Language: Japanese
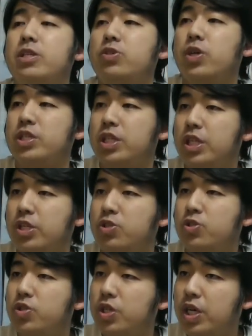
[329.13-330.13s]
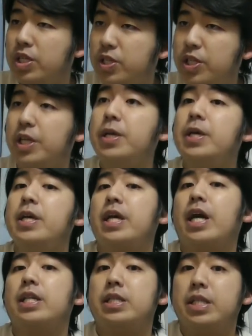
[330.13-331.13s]
2018年12月に
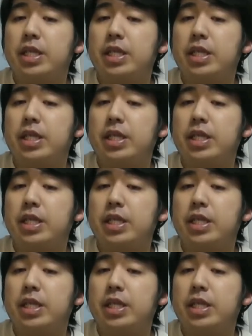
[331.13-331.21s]
買っ